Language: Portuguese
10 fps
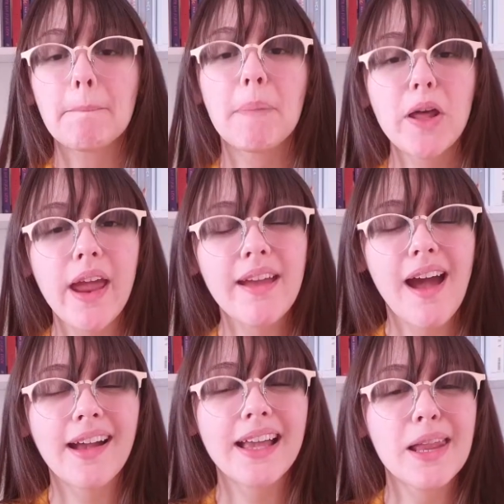Porém,
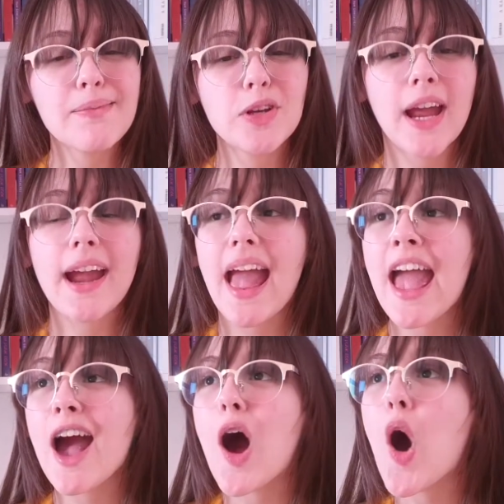aquela mulher
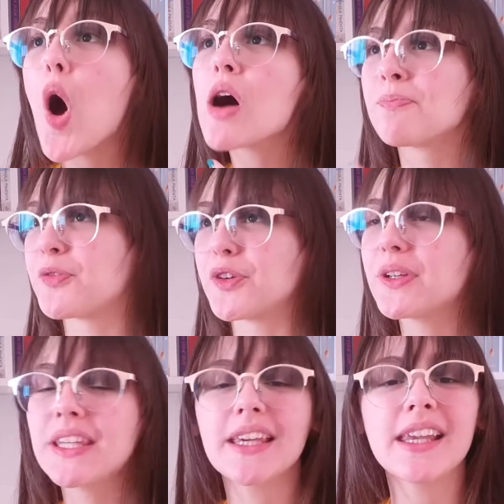é óbvio
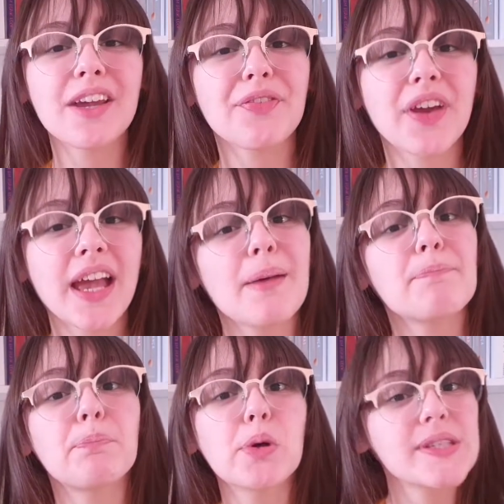que iria
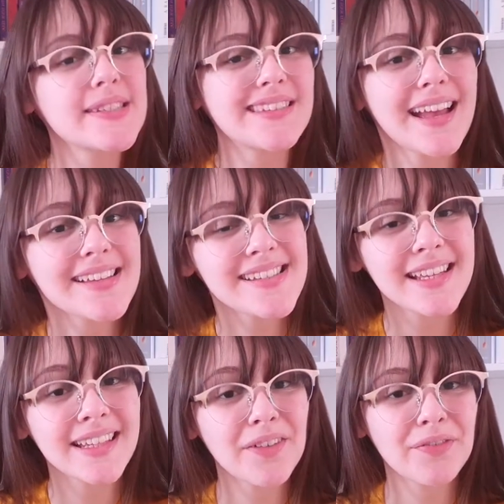ficar
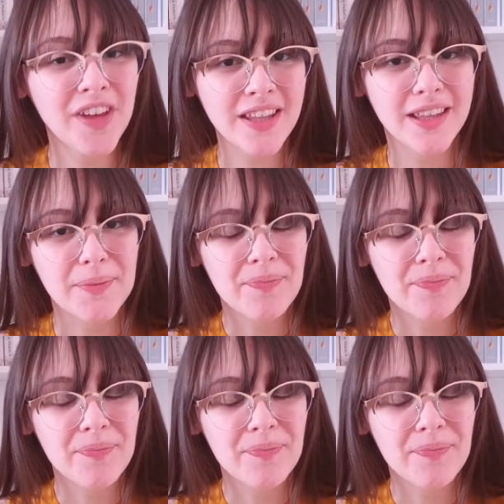possessa da vida